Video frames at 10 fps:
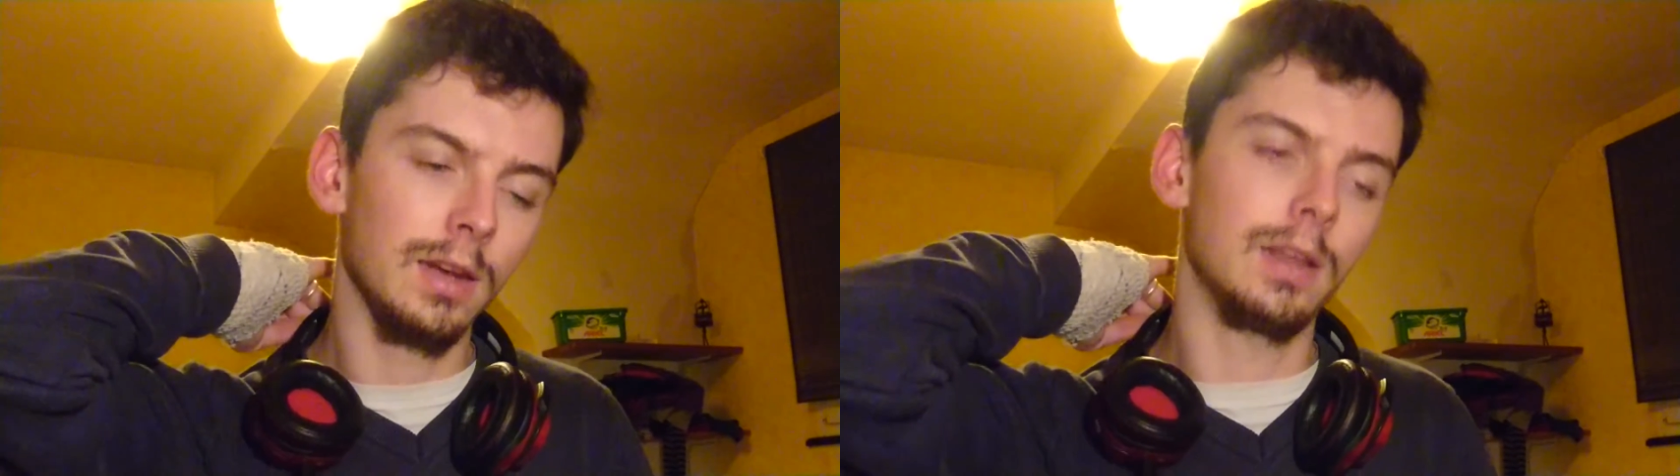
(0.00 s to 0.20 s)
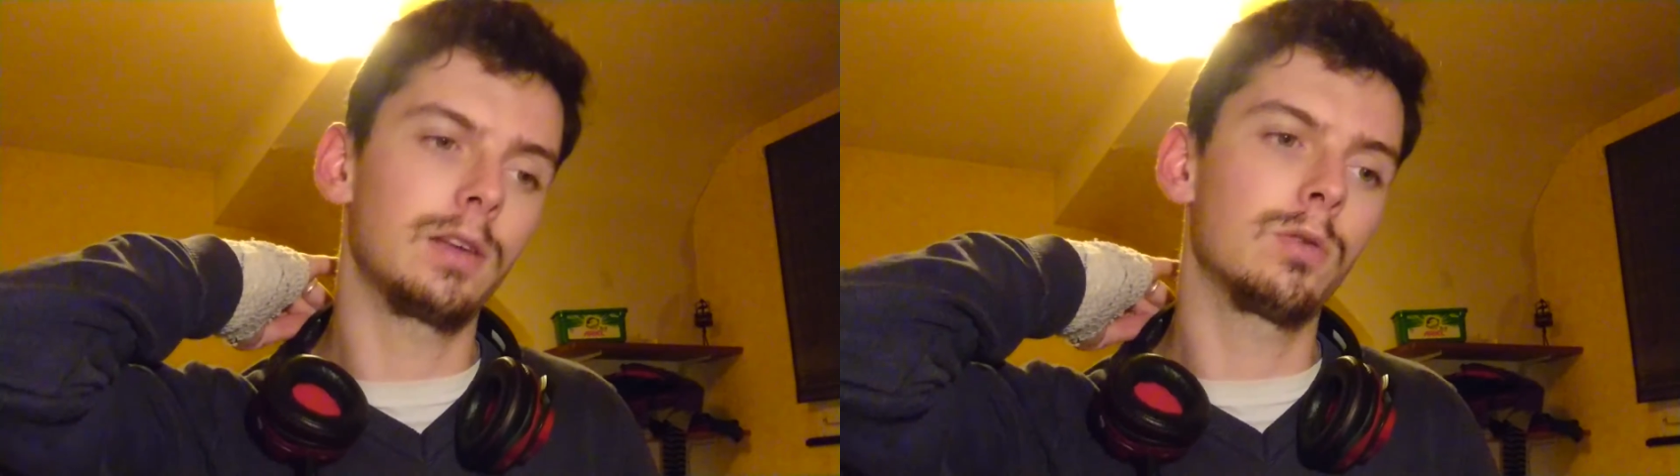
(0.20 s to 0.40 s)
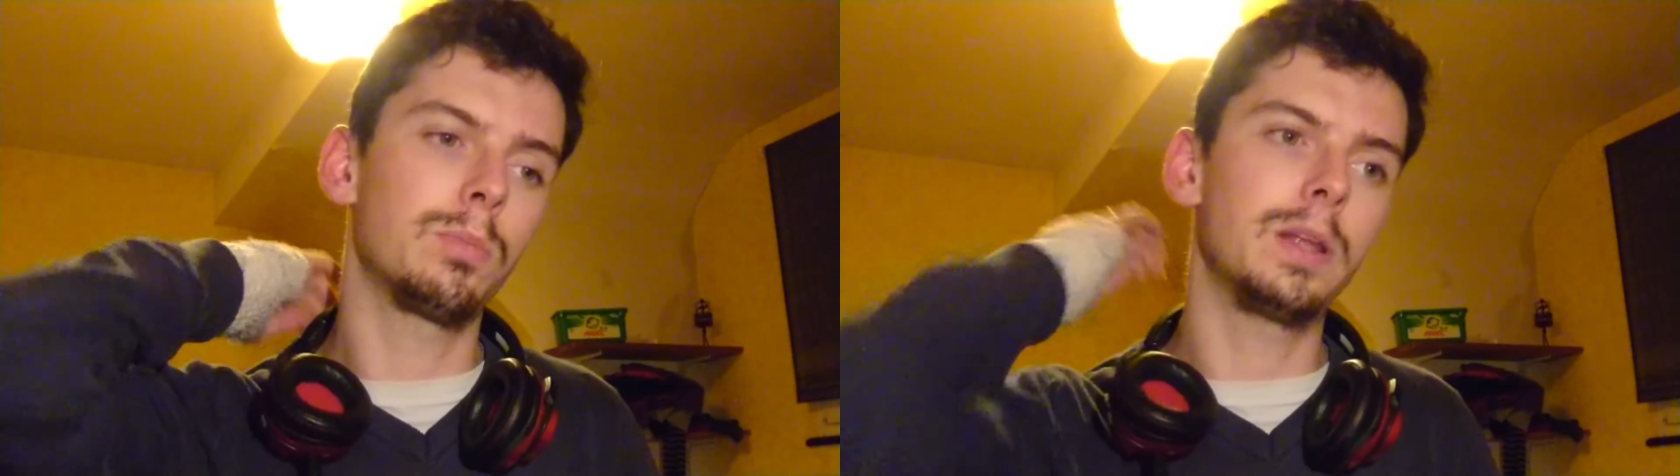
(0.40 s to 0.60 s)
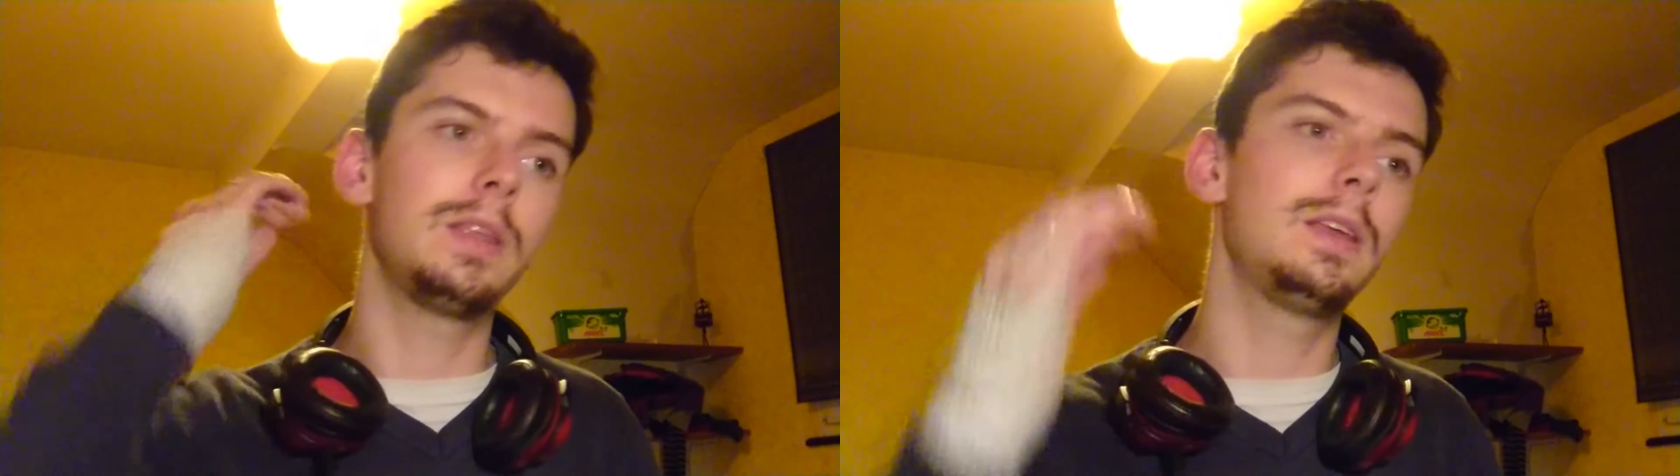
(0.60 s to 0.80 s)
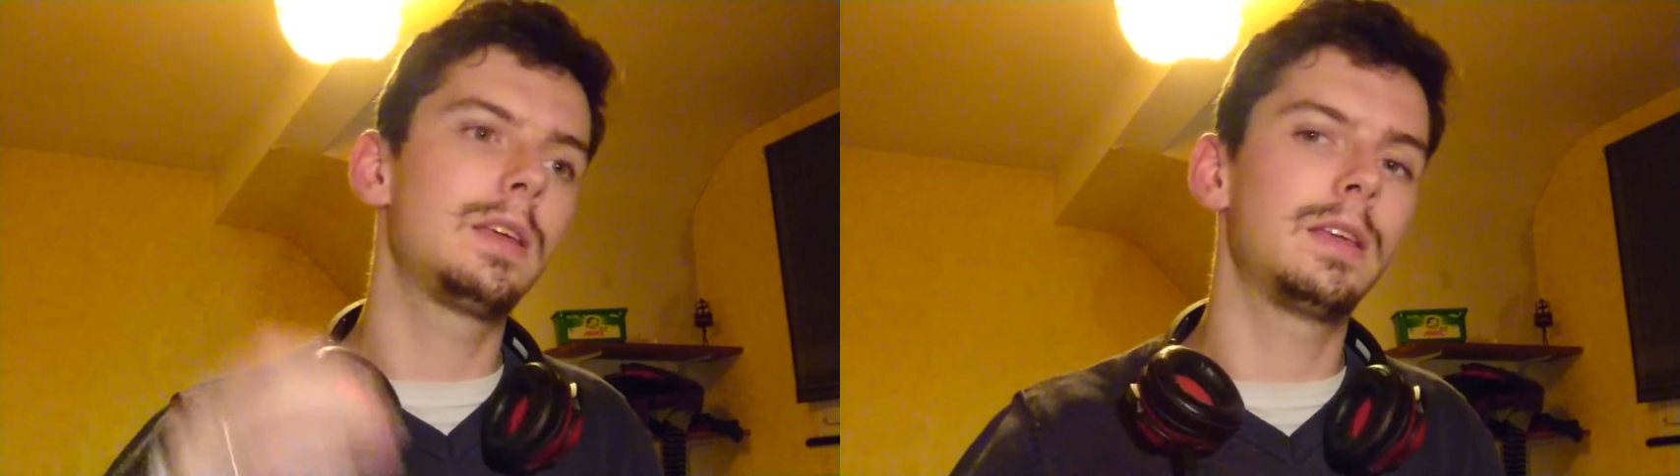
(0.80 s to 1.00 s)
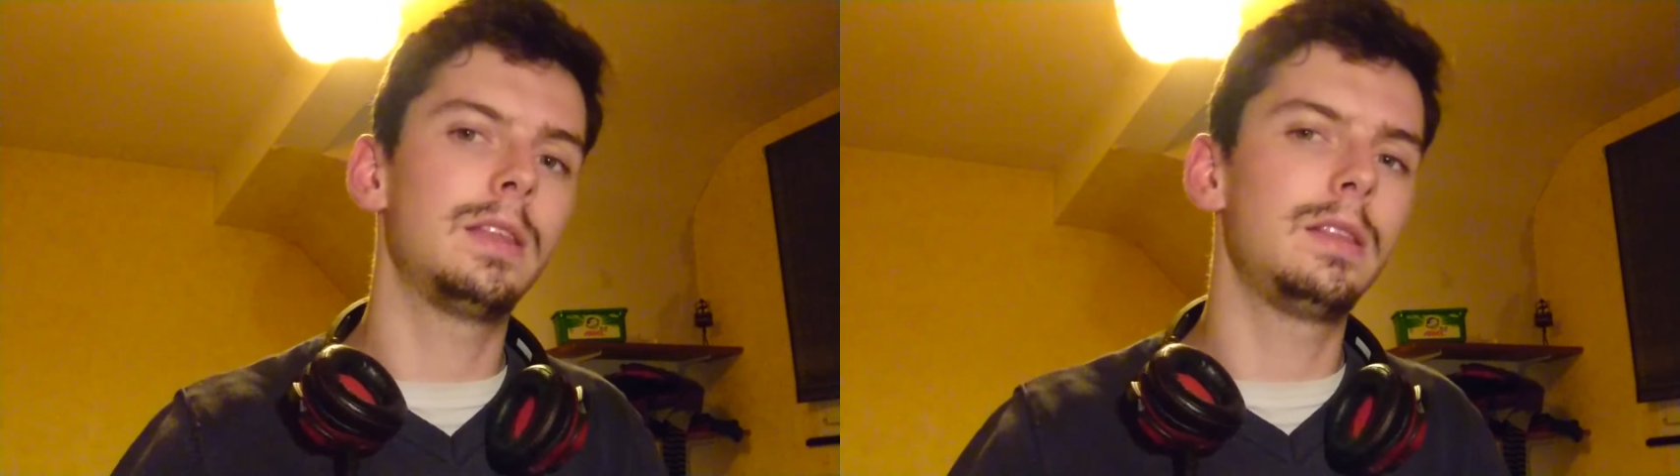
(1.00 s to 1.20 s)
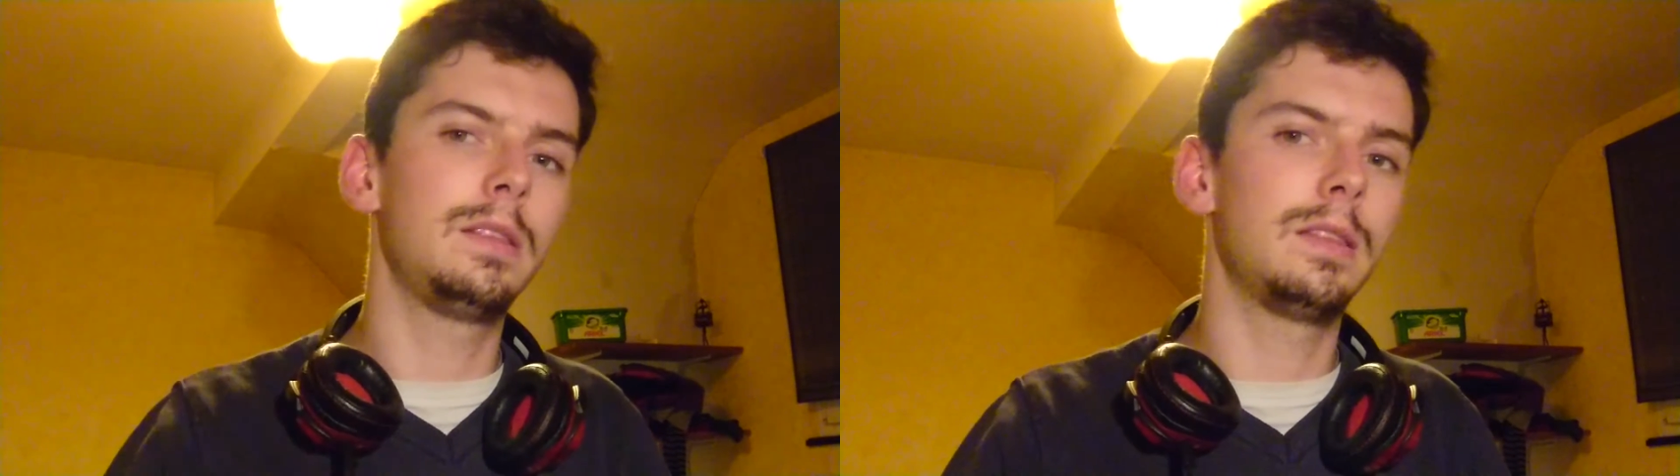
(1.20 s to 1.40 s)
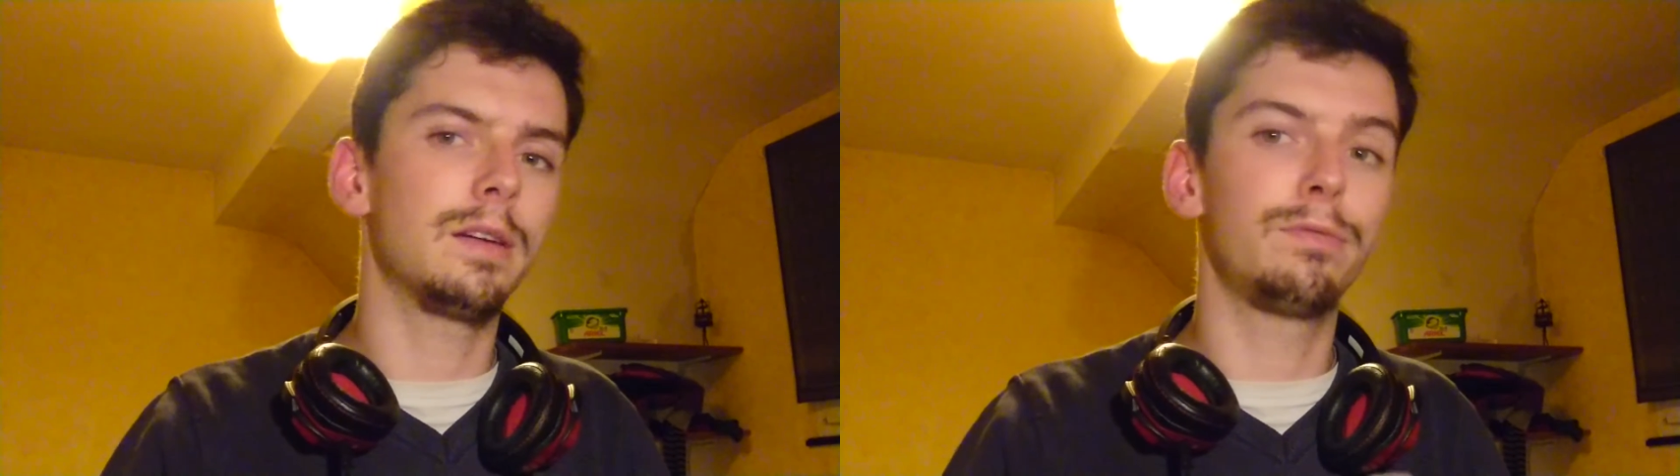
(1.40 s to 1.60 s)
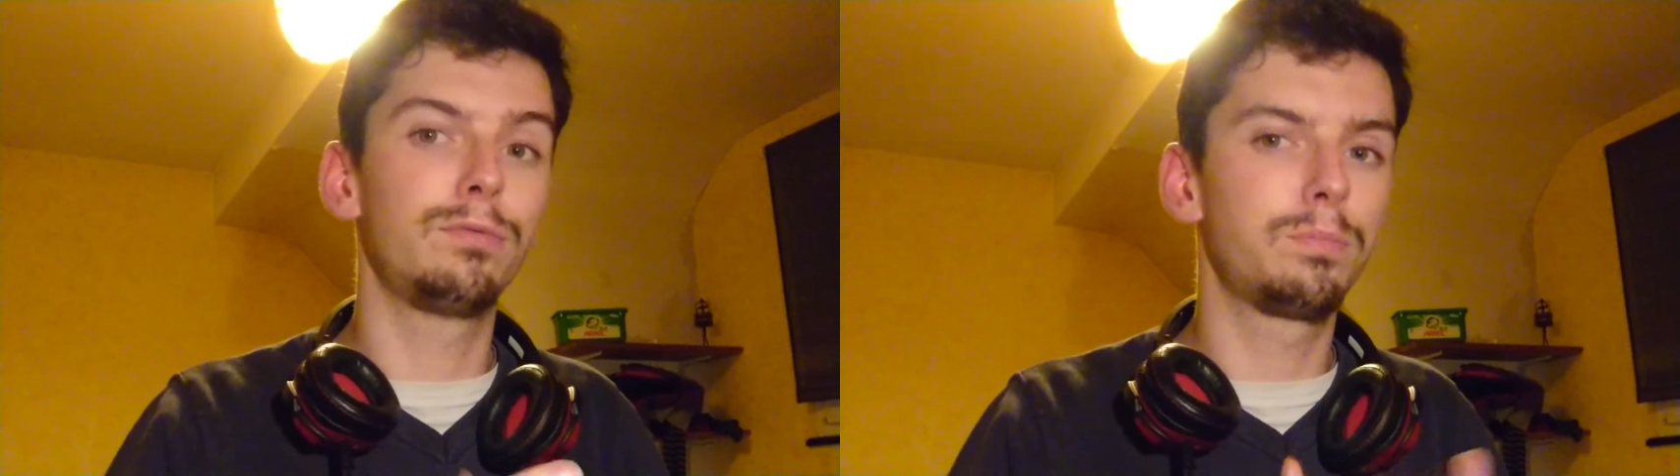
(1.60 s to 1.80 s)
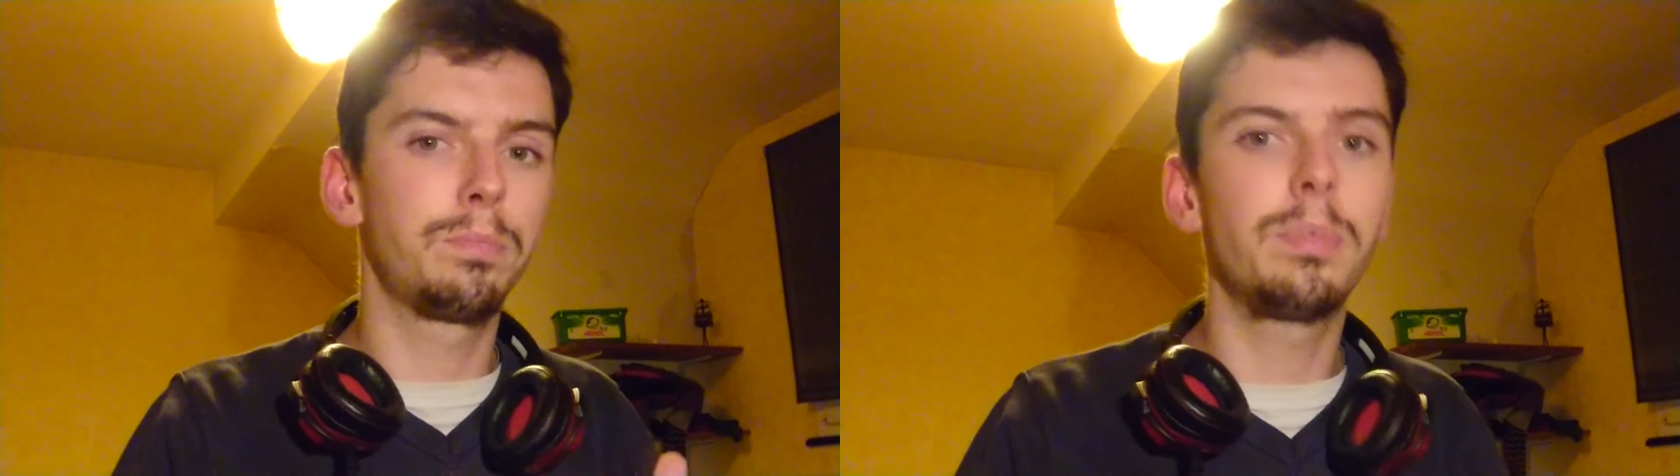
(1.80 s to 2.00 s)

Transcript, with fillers: Les compagnies qui n'avouent